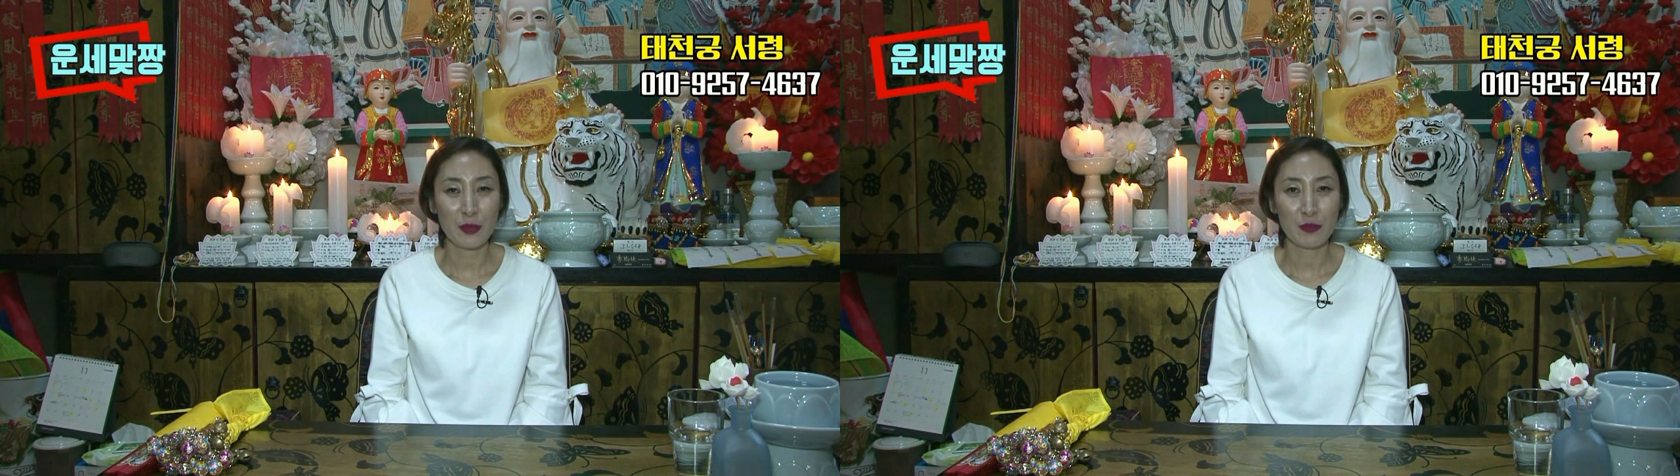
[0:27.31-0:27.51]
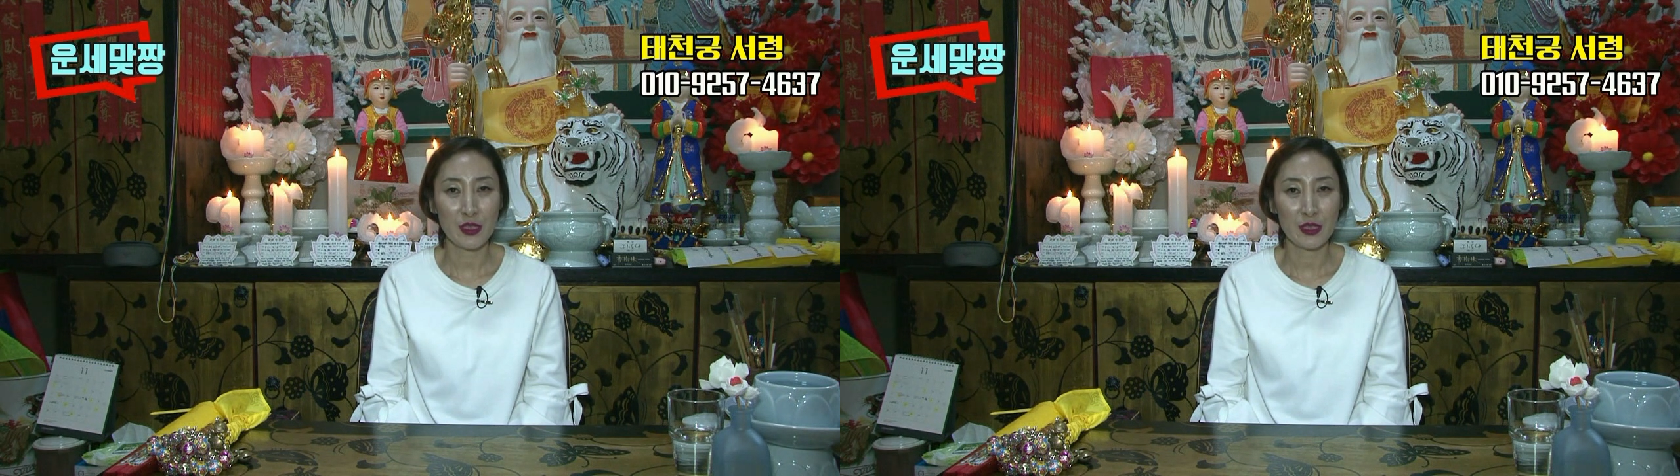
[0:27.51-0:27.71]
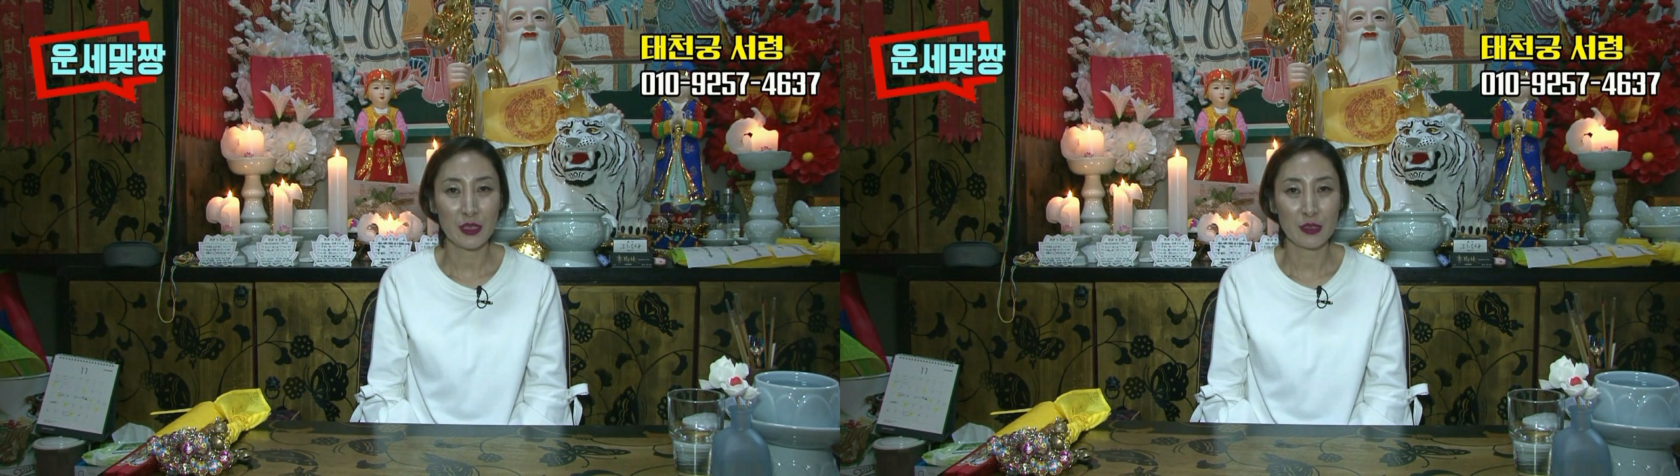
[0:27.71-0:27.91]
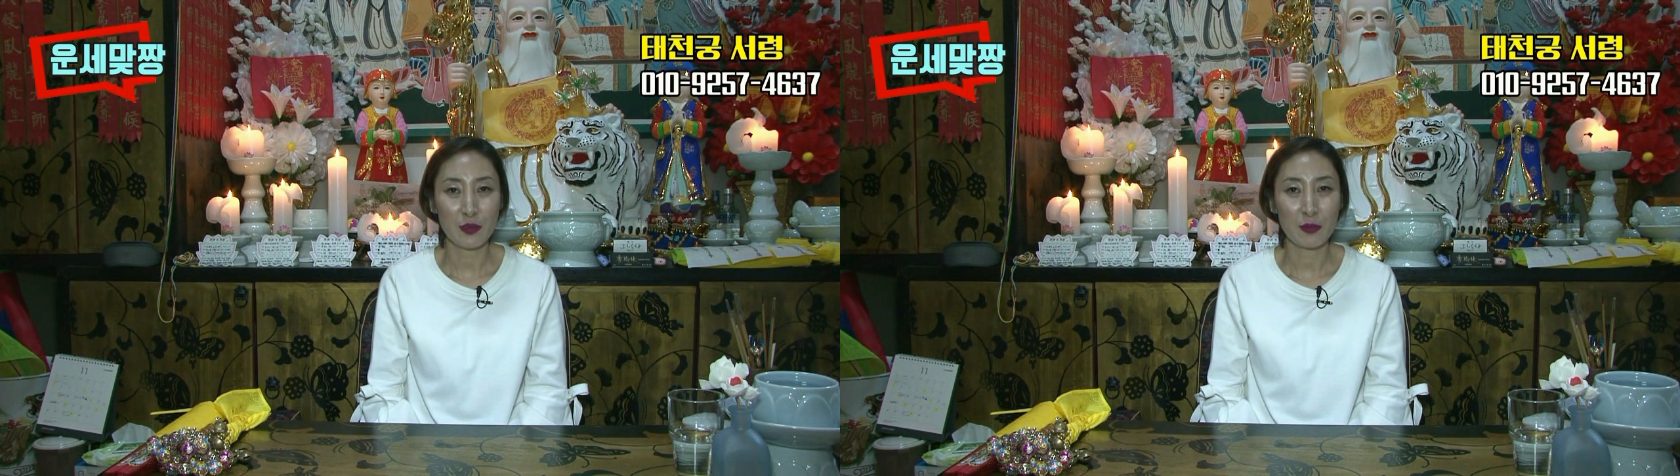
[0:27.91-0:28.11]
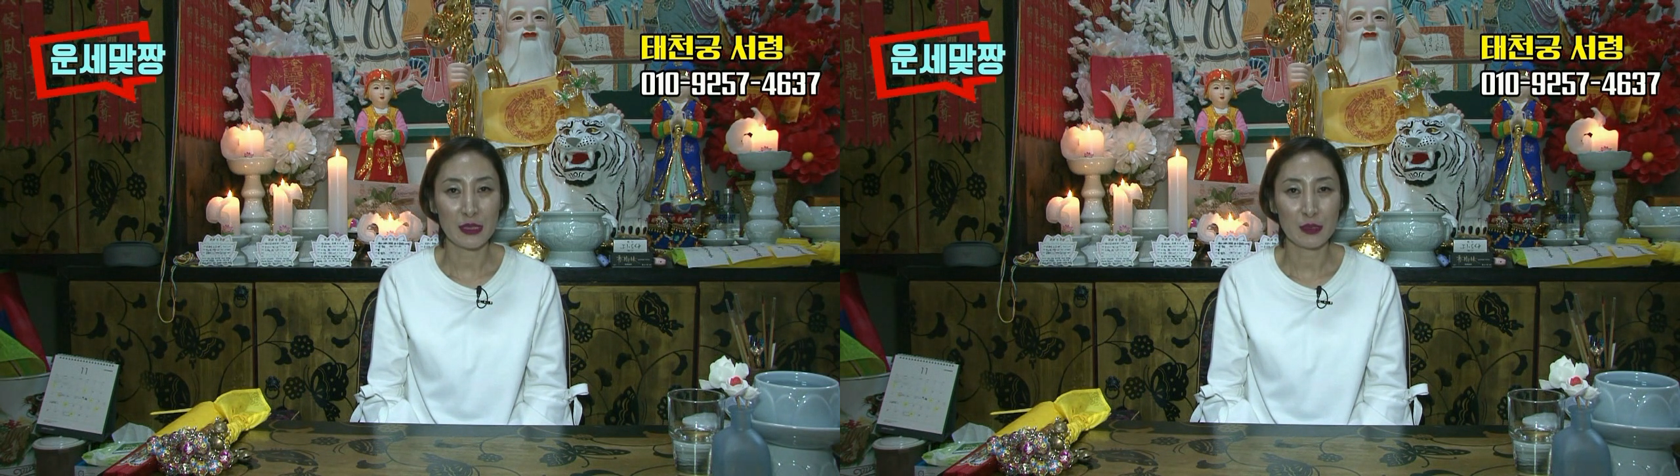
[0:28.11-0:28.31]
삼재에
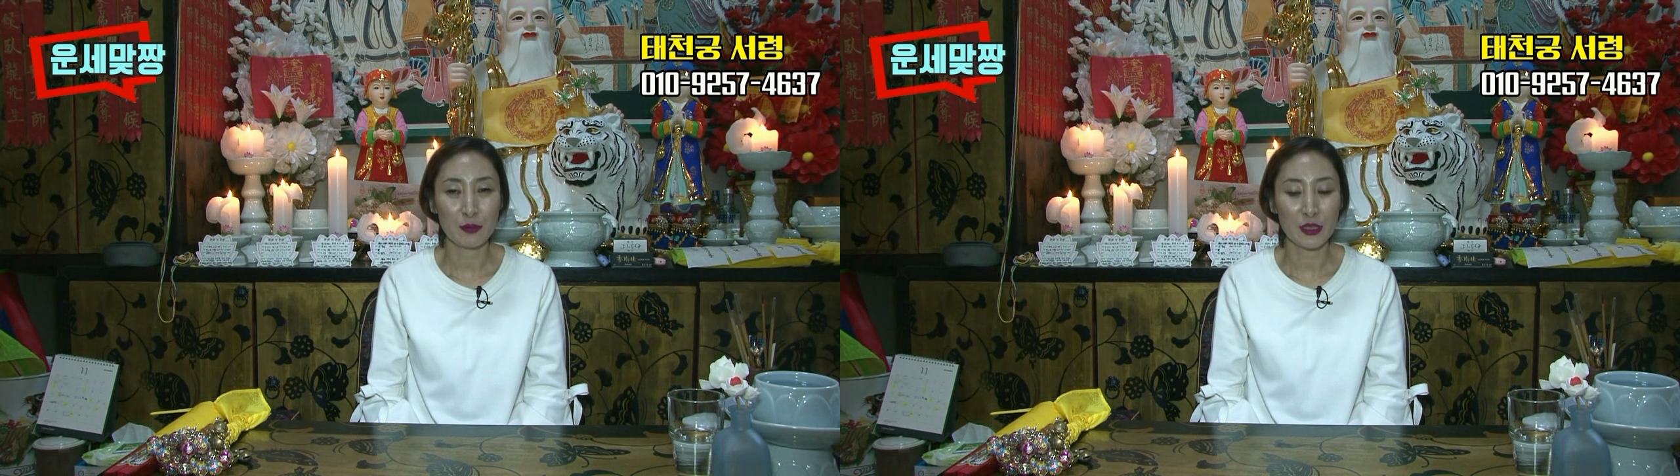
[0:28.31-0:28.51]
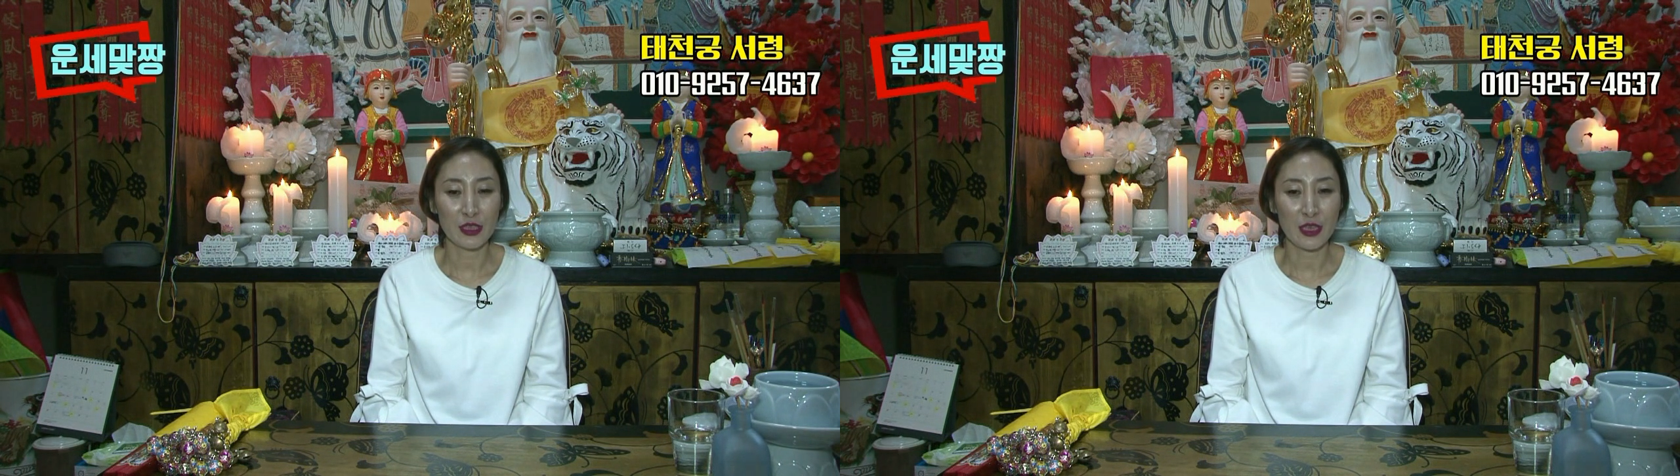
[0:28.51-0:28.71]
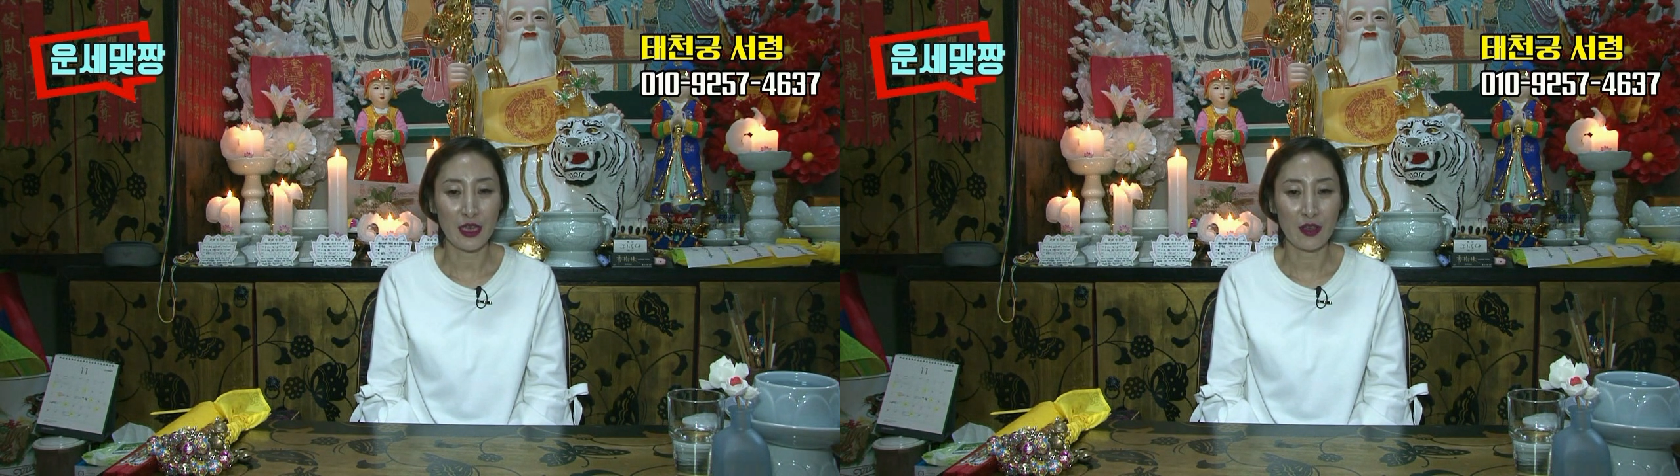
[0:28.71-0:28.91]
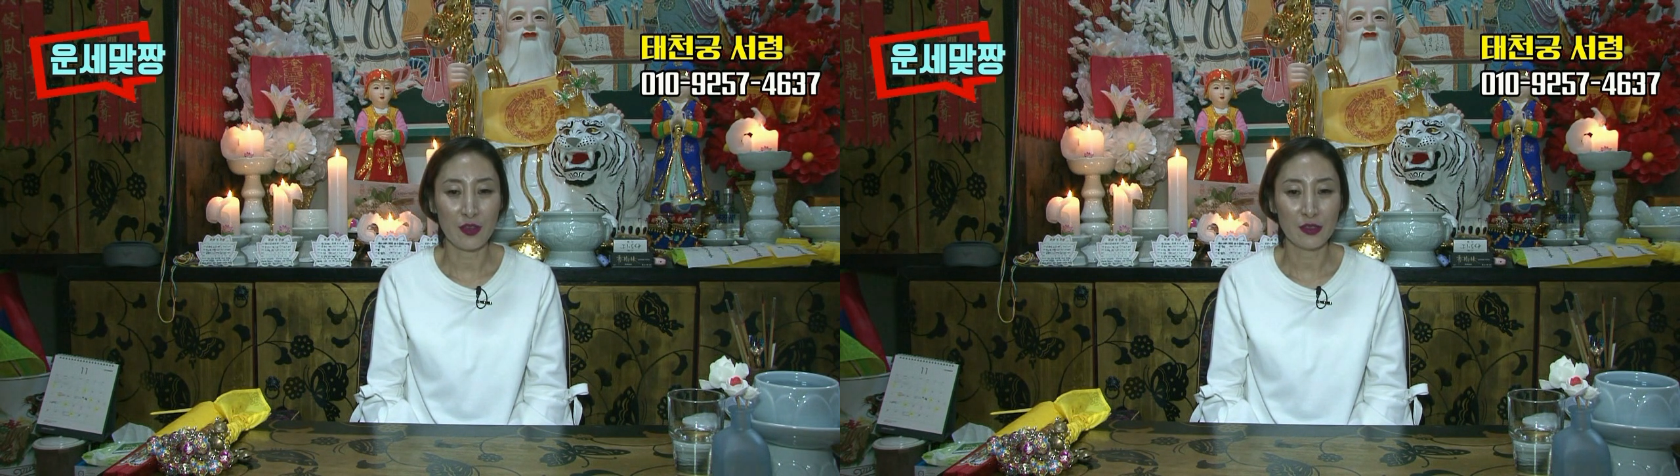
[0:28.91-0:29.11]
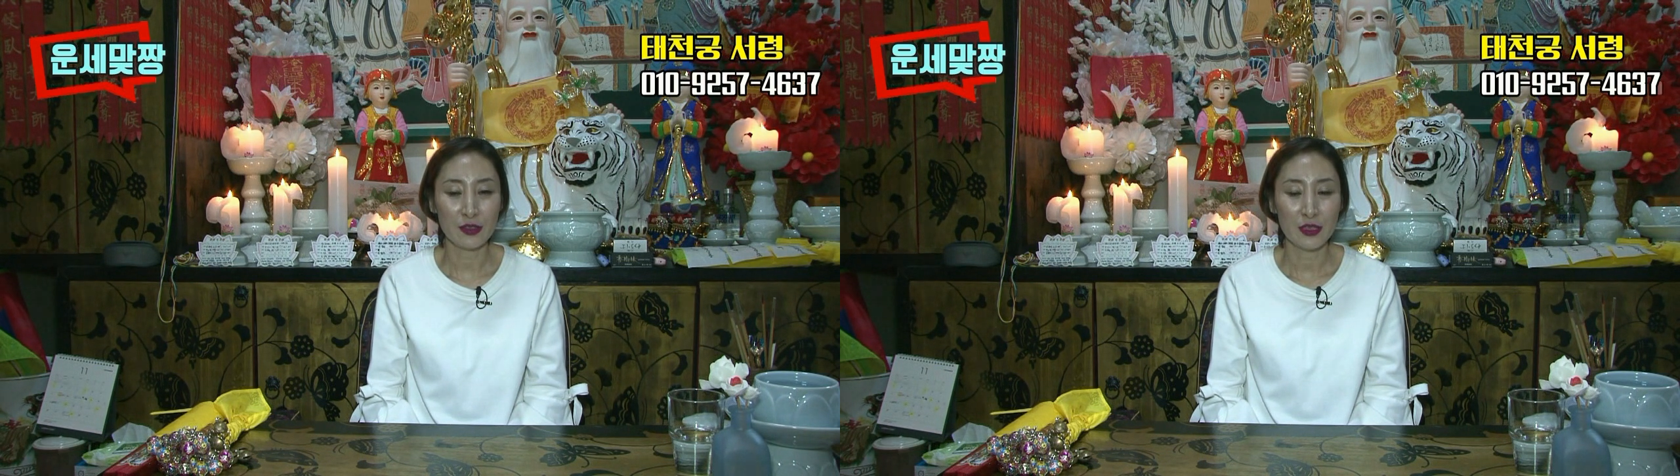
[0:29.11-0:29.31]
대해서
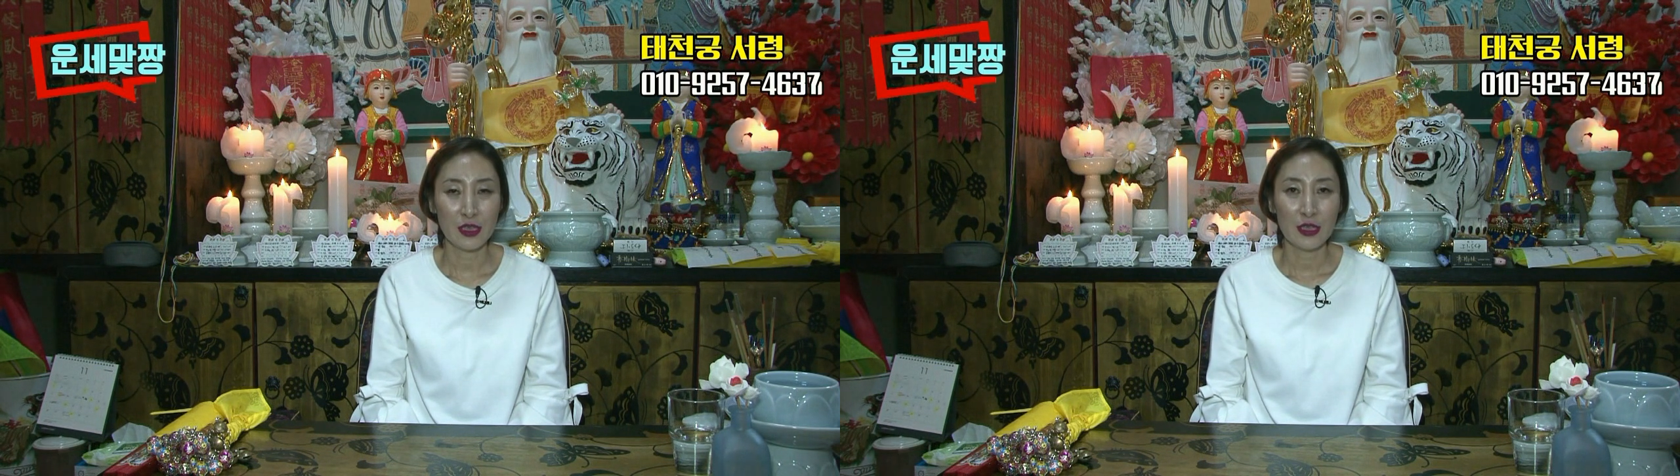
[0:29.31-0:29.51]
말씀드릴게요.